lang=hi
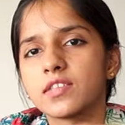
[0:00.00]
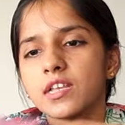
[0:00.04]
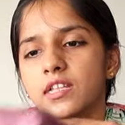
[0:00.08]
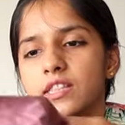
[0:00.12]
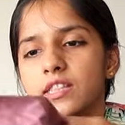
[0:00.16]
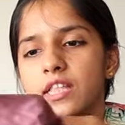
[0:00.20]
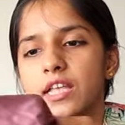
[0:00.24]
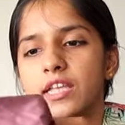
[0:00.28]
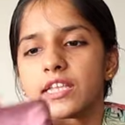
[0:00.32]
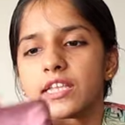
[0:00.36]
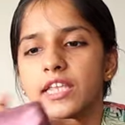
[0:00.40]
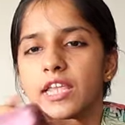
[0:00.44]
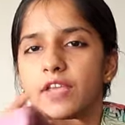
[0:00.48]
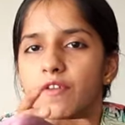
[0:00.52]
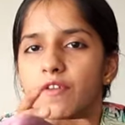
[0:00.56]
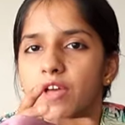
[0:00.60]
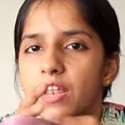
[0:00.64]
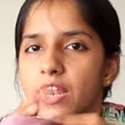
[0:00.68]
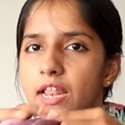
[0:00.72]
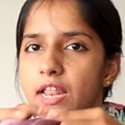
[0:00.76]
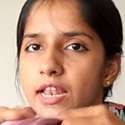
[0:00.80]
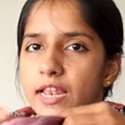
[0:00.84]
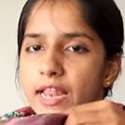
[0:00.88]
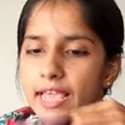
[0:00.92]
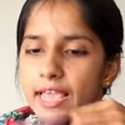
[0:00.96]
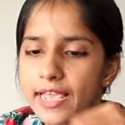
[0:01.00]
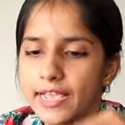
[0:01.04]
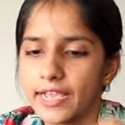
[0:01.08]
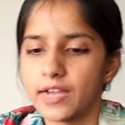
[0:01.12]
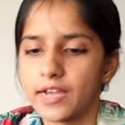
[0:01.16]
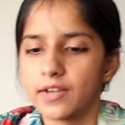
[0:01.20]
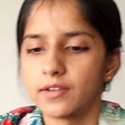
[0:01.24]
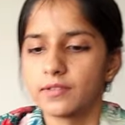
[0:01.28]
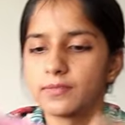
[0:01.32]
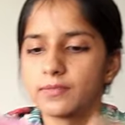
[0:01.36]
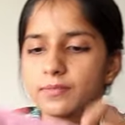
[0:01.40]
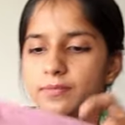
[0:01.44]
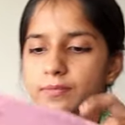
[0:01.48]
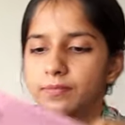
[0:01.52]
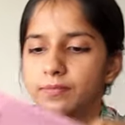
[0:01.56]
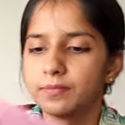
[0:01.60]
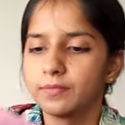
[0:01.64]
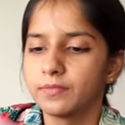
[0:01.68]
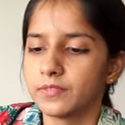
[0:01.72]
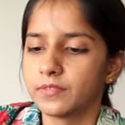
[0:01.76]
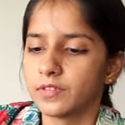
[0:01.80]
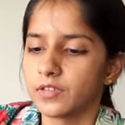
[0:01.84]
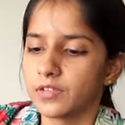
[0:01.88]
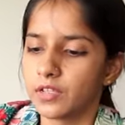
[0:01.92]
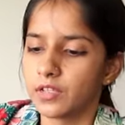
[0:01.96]
सकते हैं ये वाला लहंगा
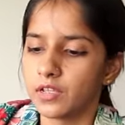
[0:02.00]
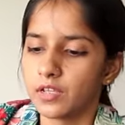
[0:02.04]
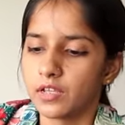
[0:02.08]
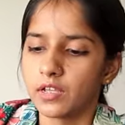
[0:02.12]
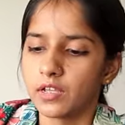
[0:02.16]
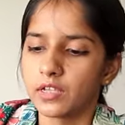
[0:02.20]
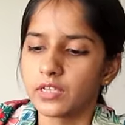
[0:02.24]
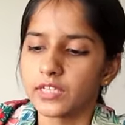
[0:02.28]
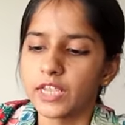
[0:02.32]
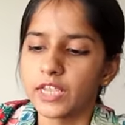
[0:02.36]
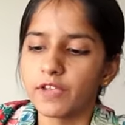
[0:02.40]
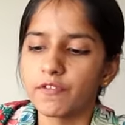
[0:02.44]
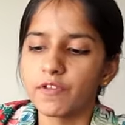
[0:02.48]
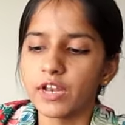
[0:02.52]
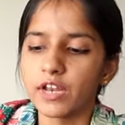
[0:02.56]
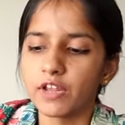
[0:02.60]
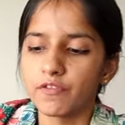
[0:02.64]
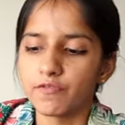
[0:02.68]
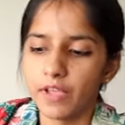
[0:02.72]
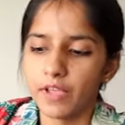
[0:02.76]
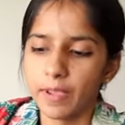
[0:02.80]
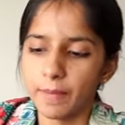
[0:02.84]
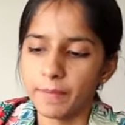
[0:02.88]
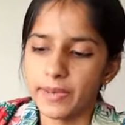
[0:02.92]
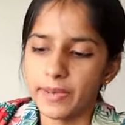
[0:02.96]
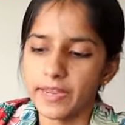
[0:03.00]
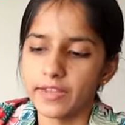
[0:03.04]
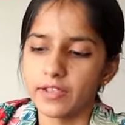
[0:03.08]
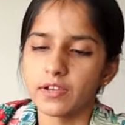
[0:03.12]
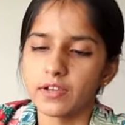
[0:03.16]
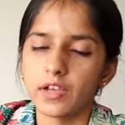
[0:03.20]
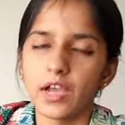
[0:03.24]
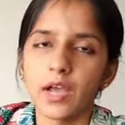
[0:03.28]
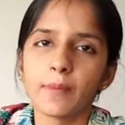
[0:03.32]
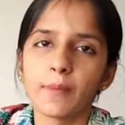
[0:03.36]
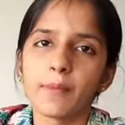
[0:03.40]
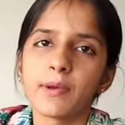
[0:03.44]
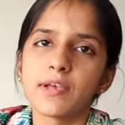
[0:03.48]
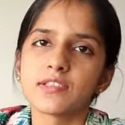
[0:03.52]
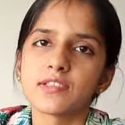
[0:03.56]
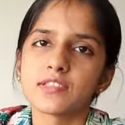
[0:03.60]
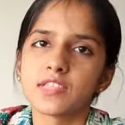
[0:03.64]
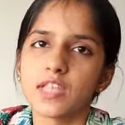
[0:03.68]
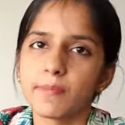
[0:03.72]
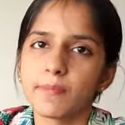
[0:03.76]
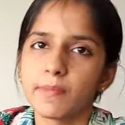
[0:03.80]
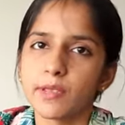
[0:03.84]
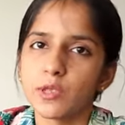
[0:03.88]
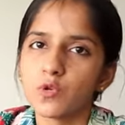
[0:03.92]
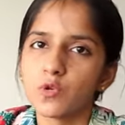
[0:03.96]
ये वाला फैब्रिक हम
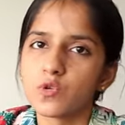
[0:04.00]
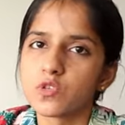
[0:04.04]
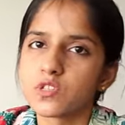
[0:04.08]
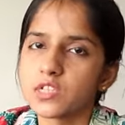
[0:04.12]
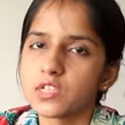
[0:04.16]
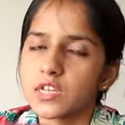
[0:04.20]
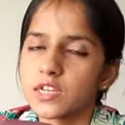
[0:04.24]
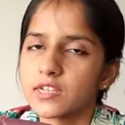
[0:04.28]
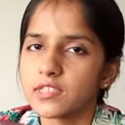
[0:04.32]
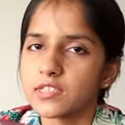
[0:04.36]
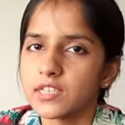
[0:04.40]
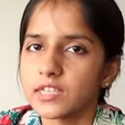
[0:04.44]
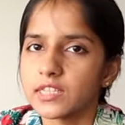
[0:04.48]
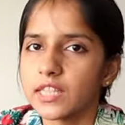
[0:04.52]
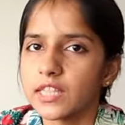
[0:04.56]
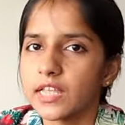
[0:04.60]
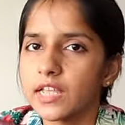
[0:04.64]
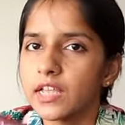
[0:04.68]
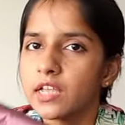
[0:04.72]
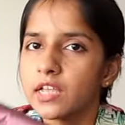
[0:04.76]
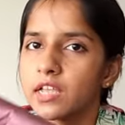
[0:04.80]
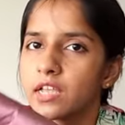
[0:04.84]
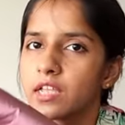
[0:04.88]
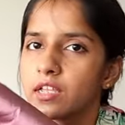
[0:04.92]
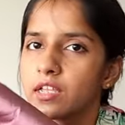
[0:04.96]
अस्तन में यूज़ कर सकते हैं